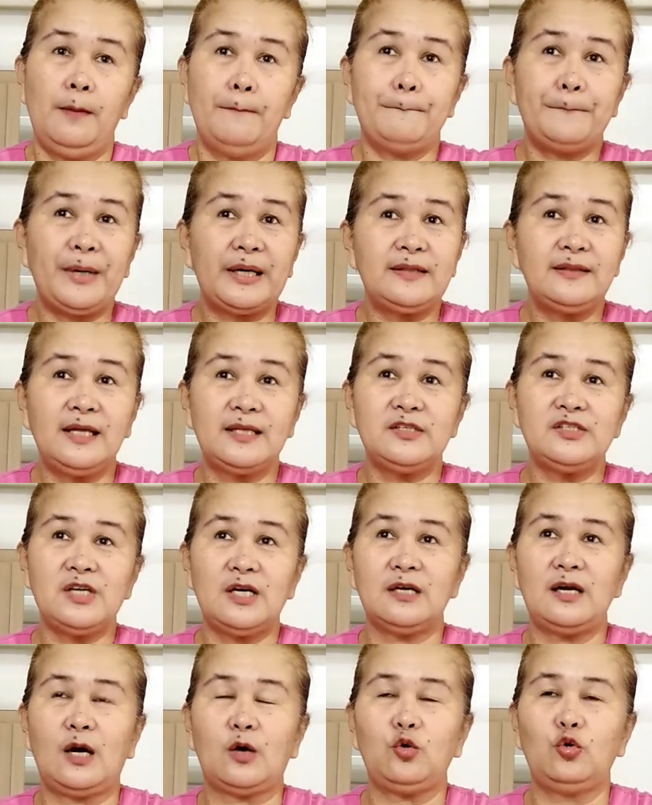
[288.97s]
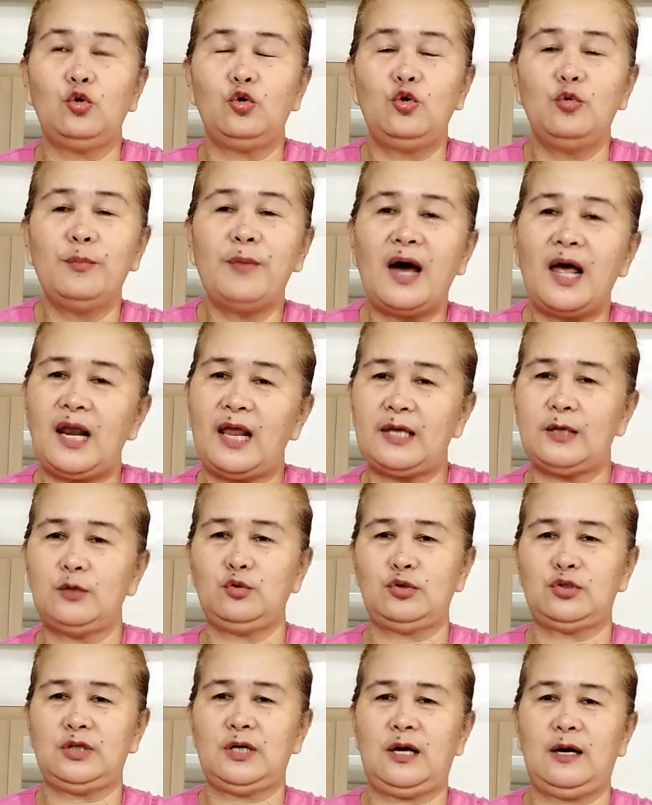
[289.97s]
Pag nandyan ako, lumalayo
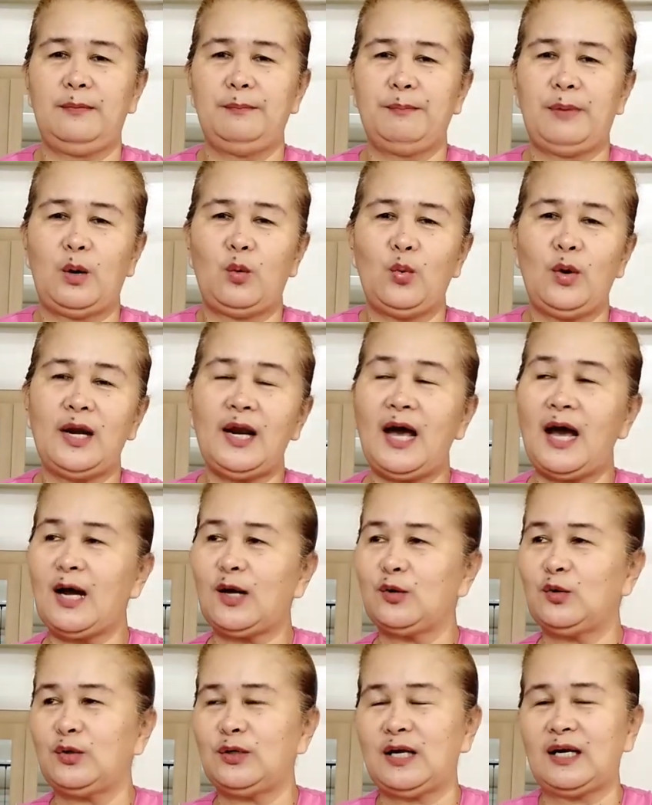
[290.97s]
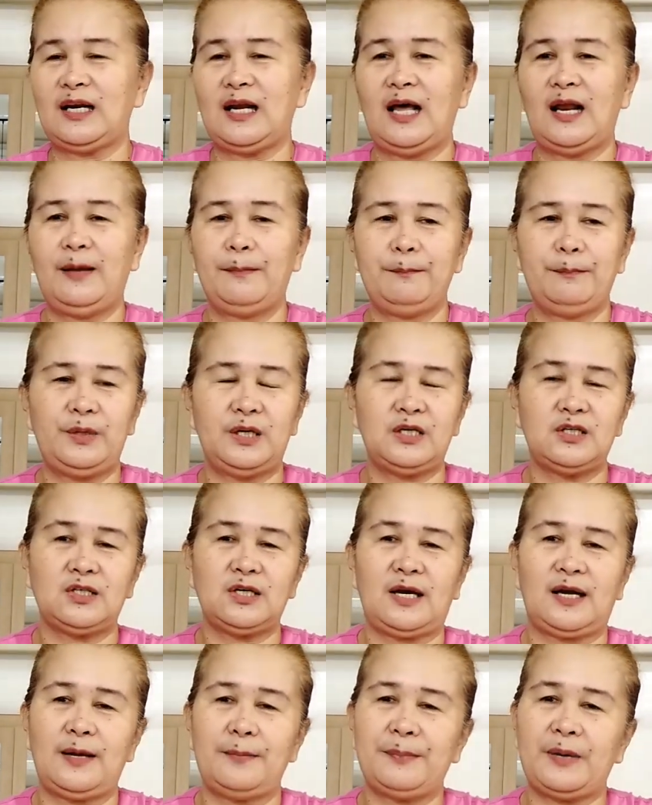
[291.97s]
siya. Pag wala ako, naglalambing siya
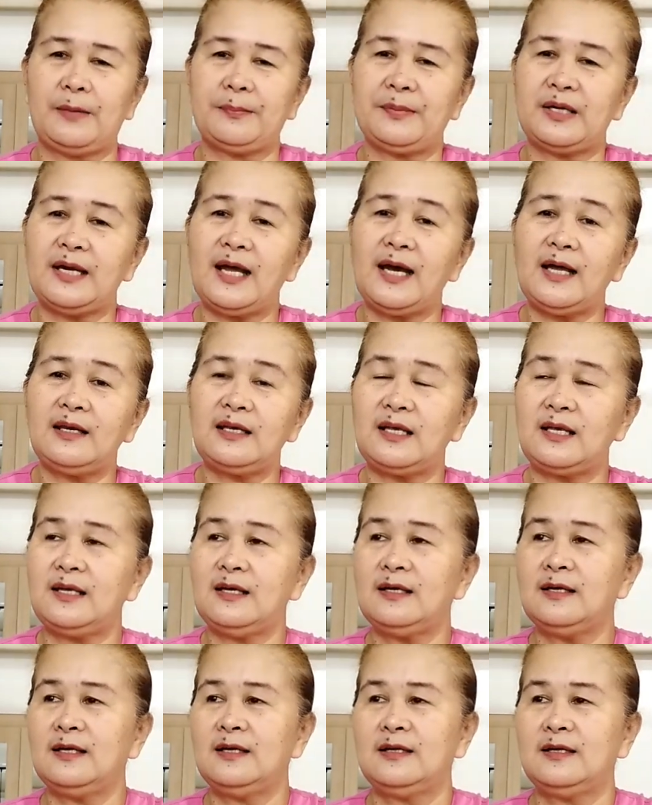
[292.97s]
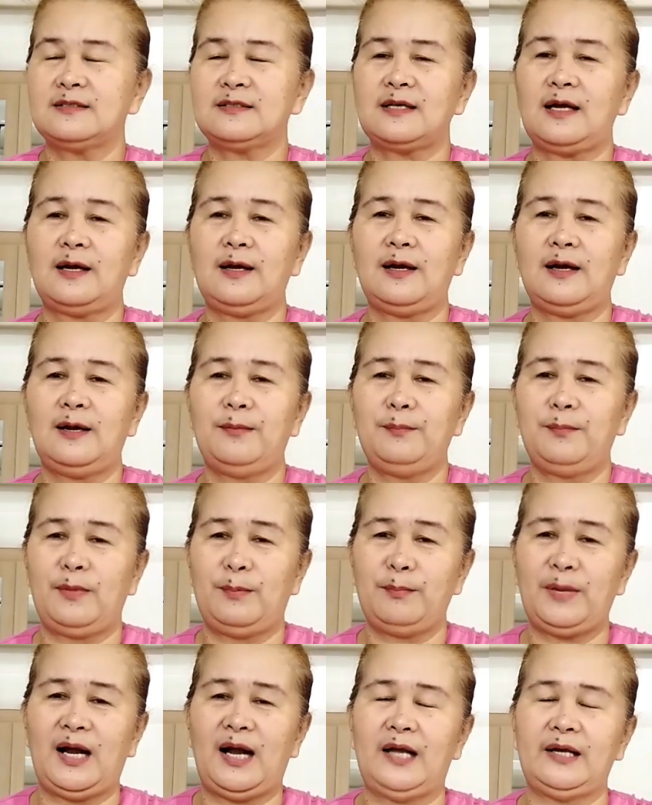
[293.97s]
kay Papa Danny sa
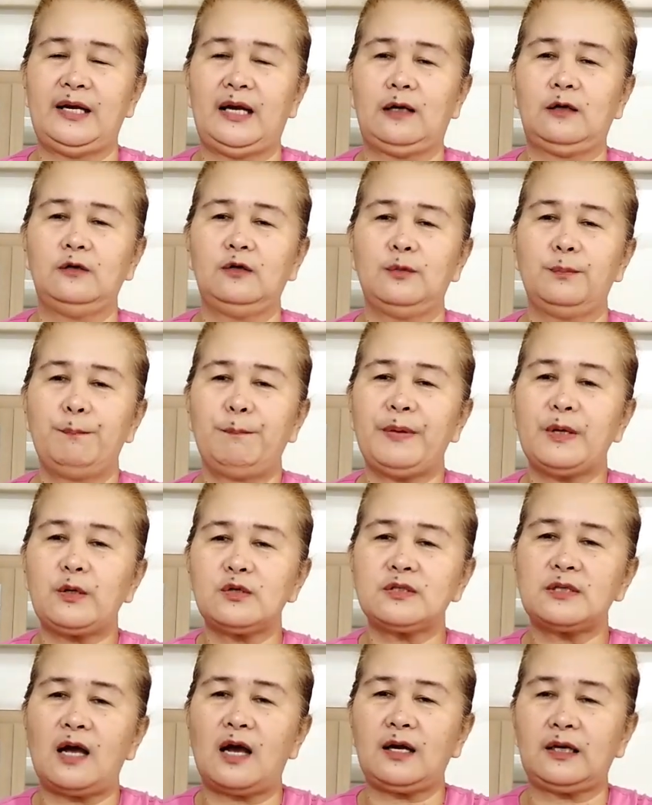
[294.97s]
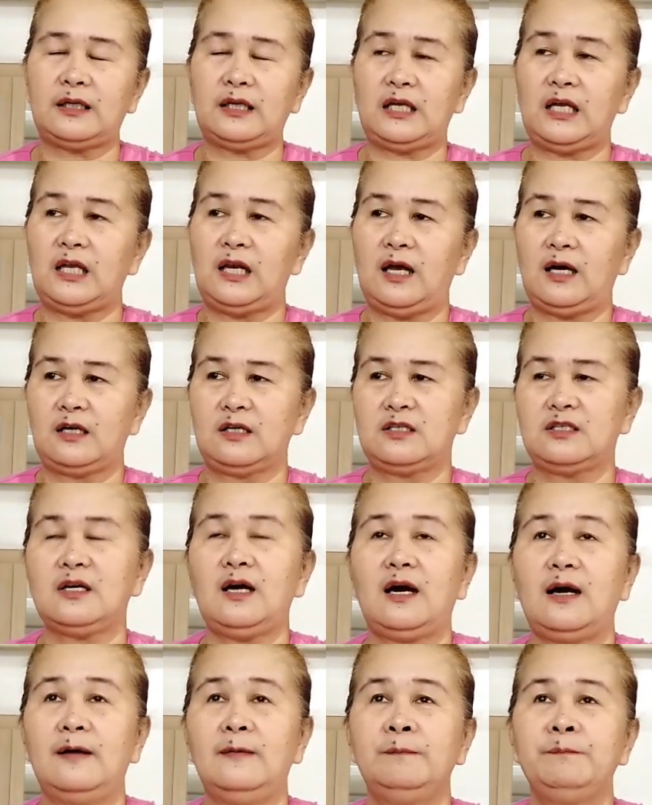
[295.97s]
mga anak ko. Pero sa akin, ilag
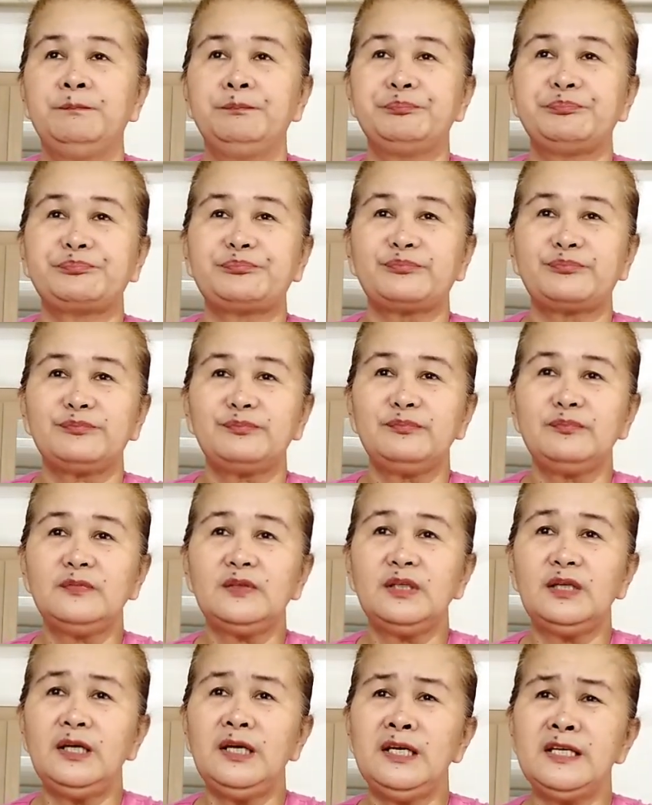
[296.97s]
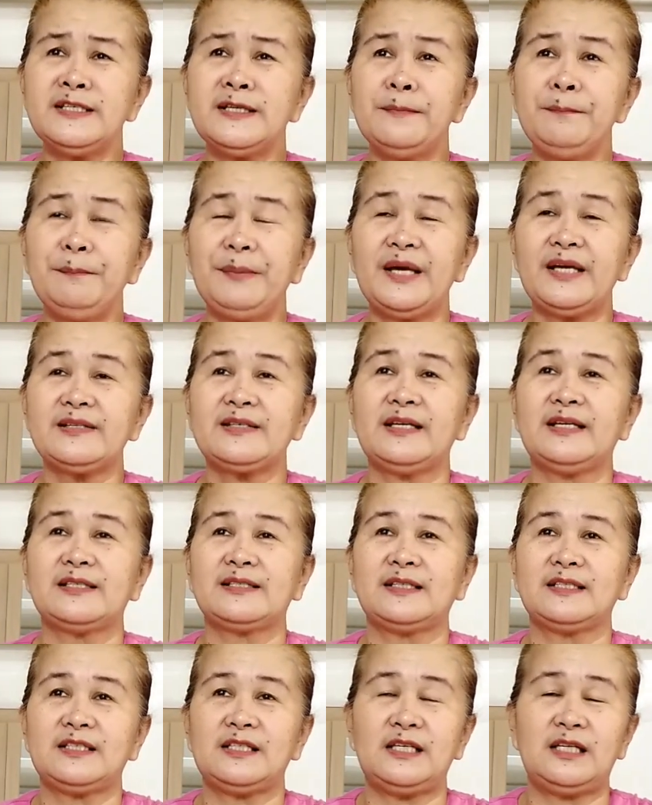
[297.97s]
siya. E, isang beses,
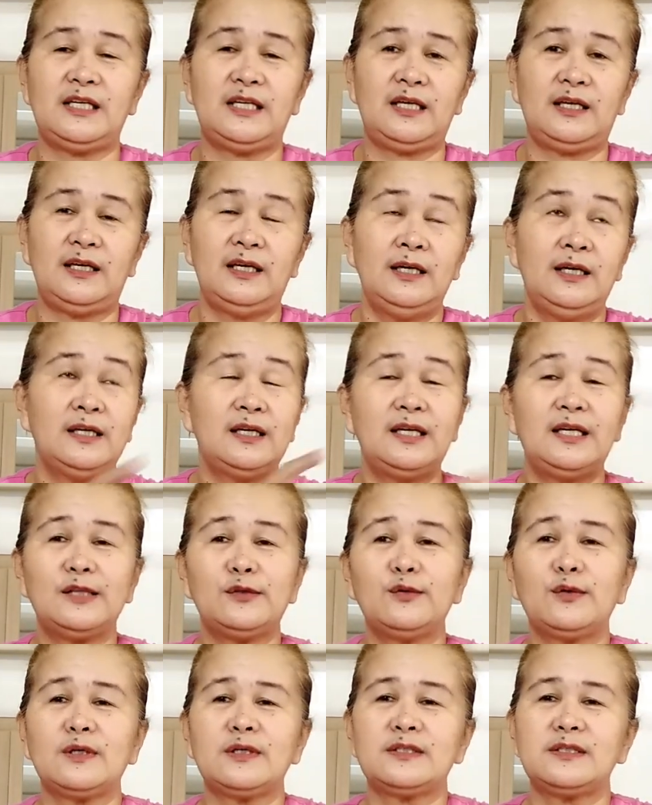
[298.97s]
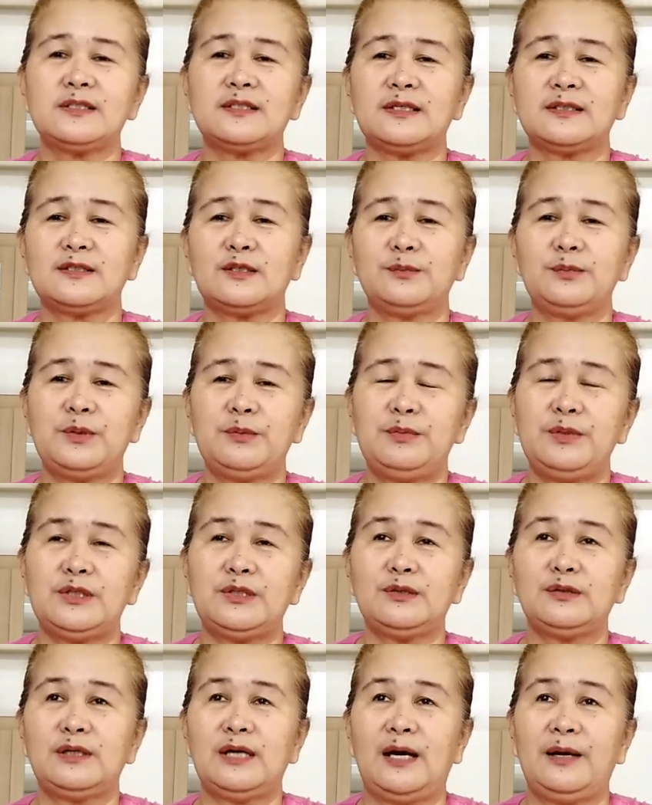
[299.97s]
kasi dito kasi sa
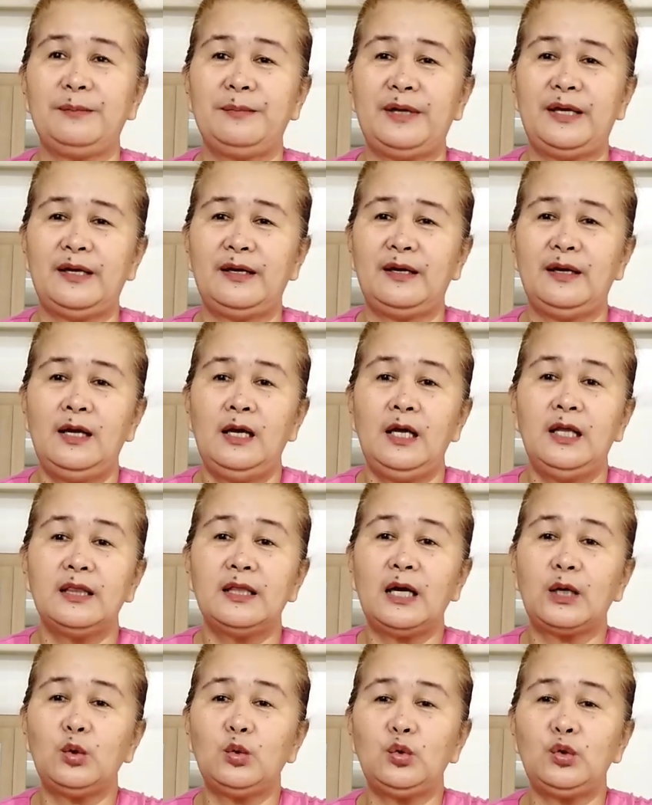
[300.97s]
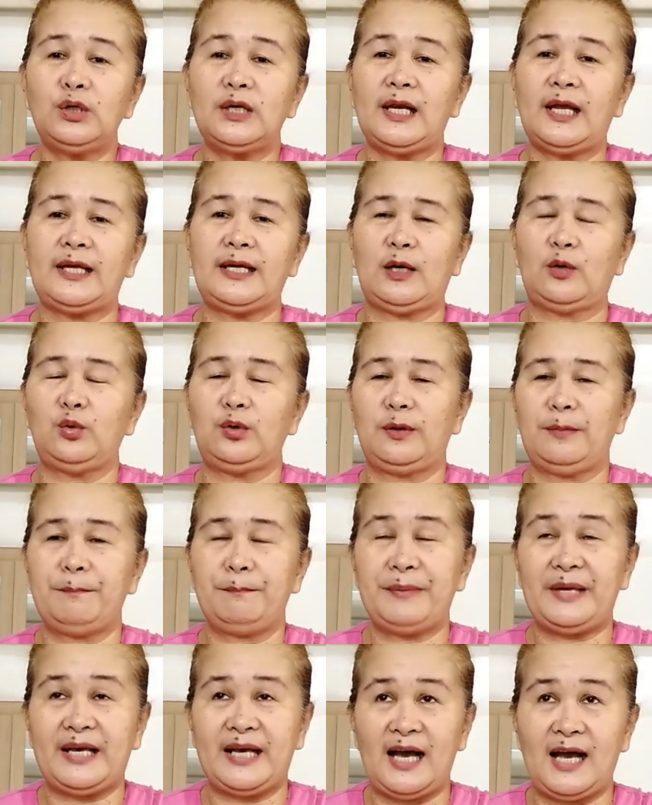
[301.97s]
subdivision namin, nag-online ako ng
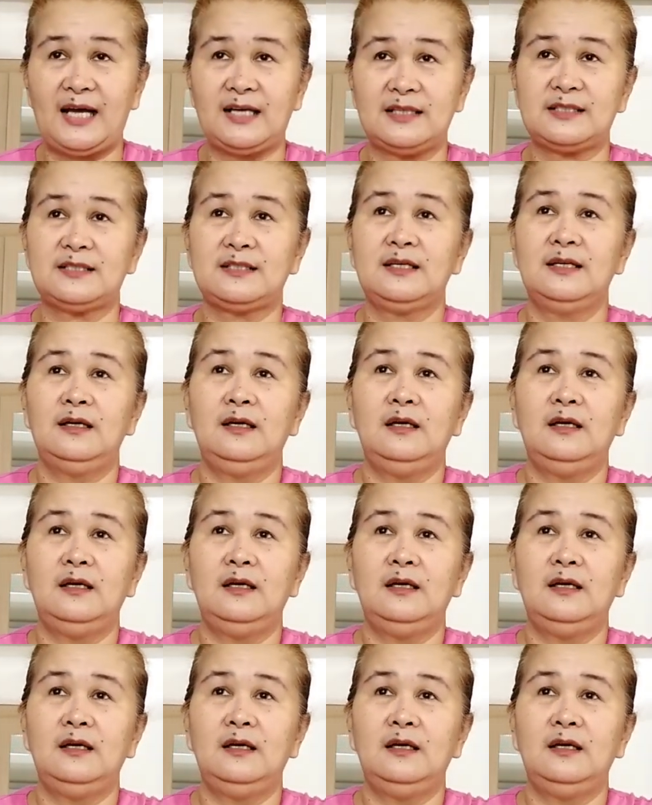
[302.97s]
bigas.